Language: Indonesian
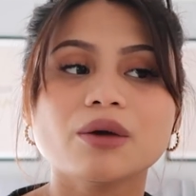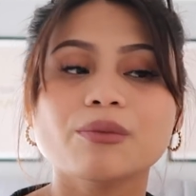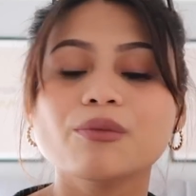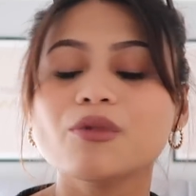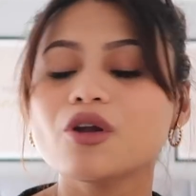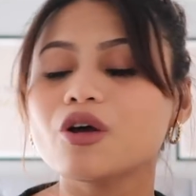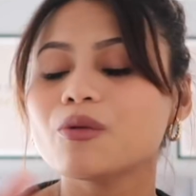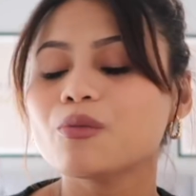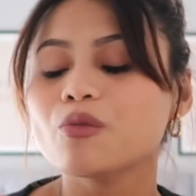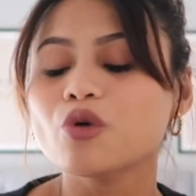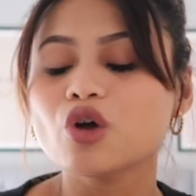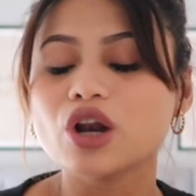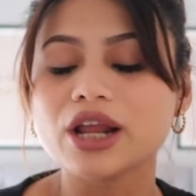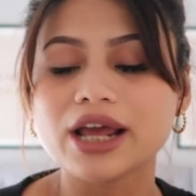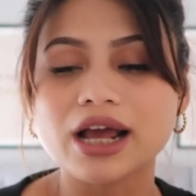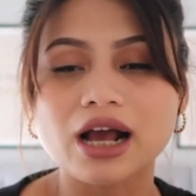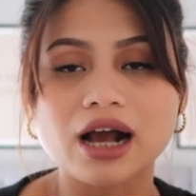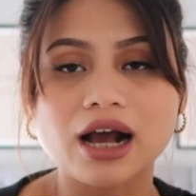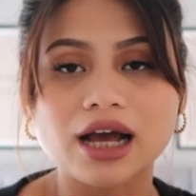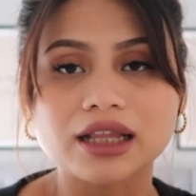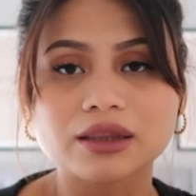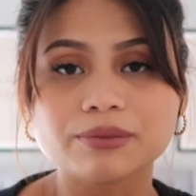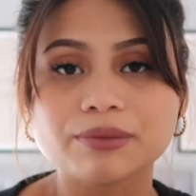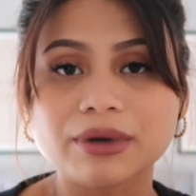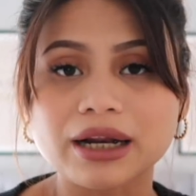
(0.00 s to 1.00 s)
belum boleh
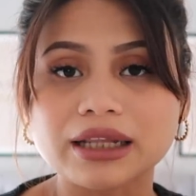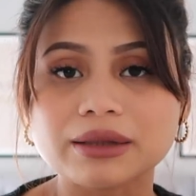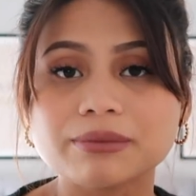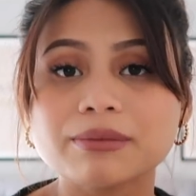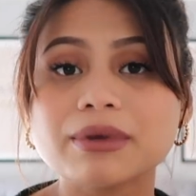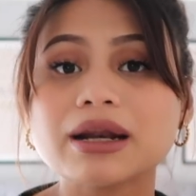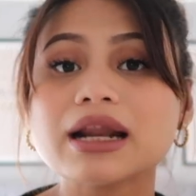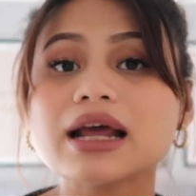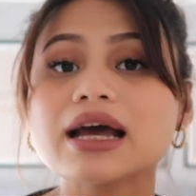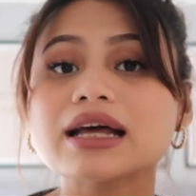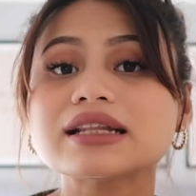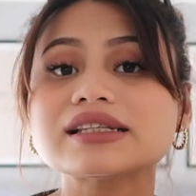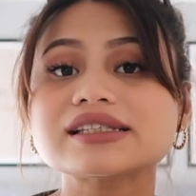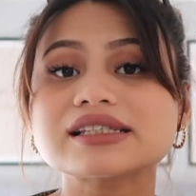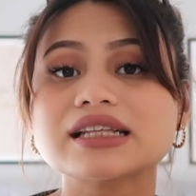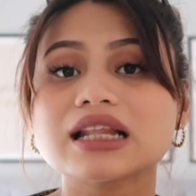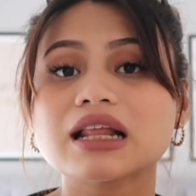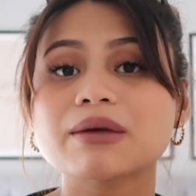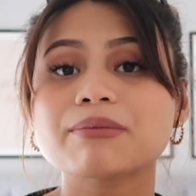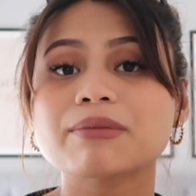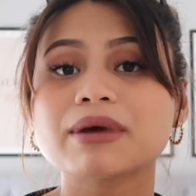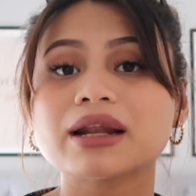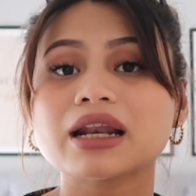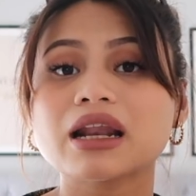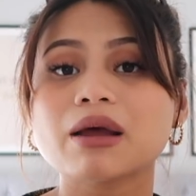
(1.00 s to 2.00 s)
angkat berat-berat
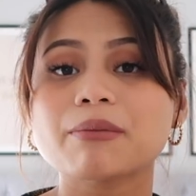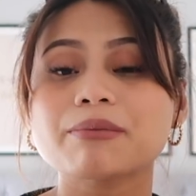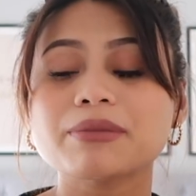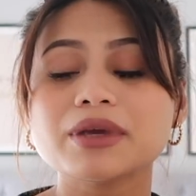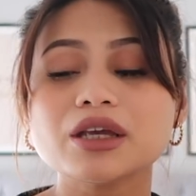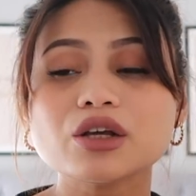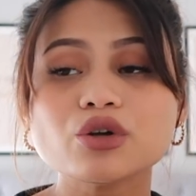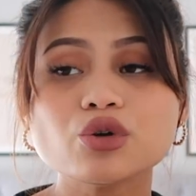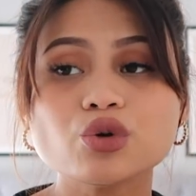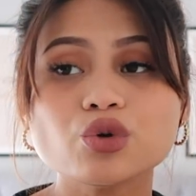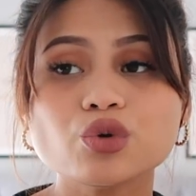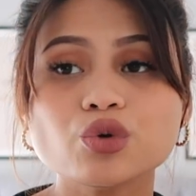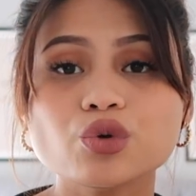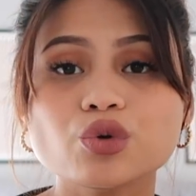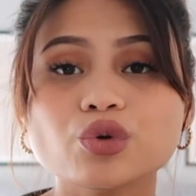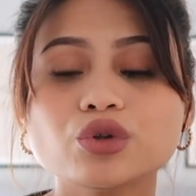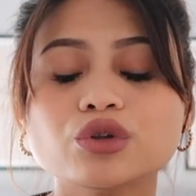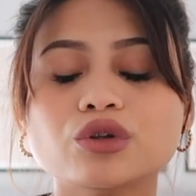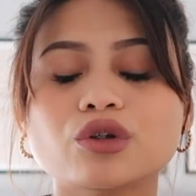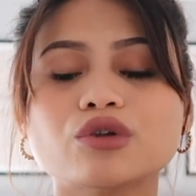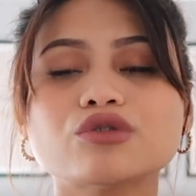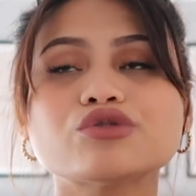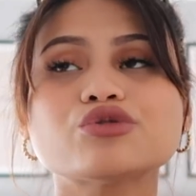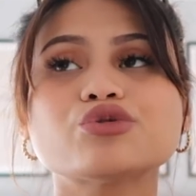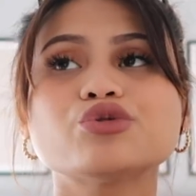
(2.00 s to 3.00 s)
selama enam minggu
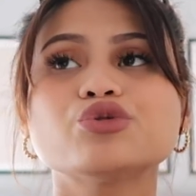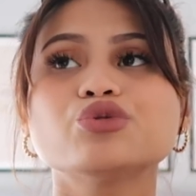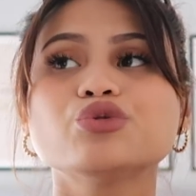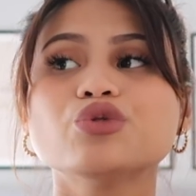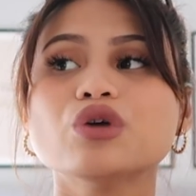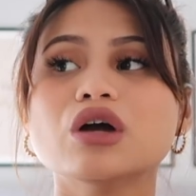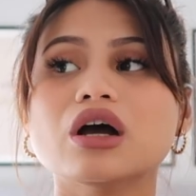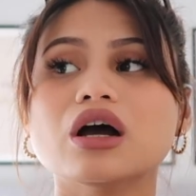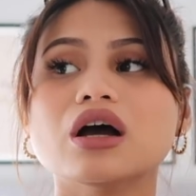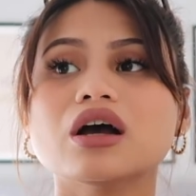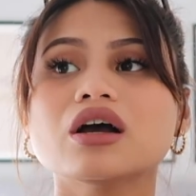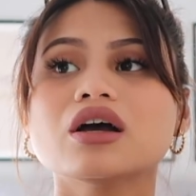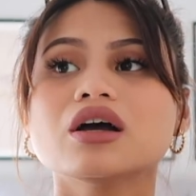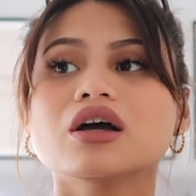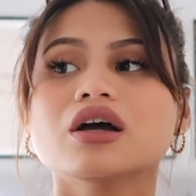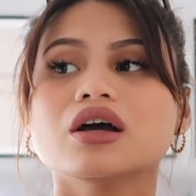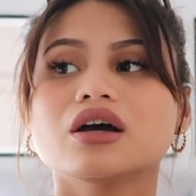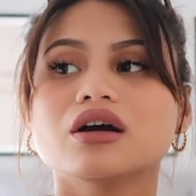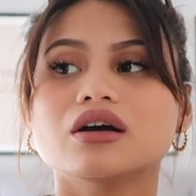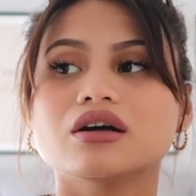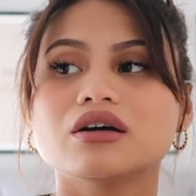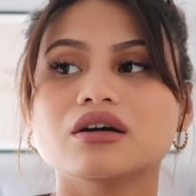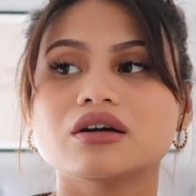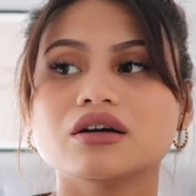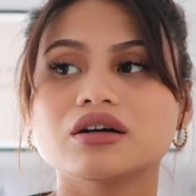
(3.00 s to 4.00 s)
terus juga
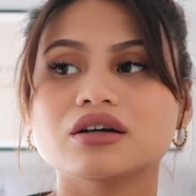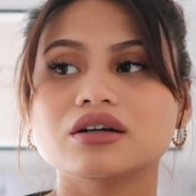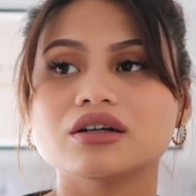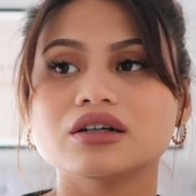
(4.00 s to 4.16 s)
e,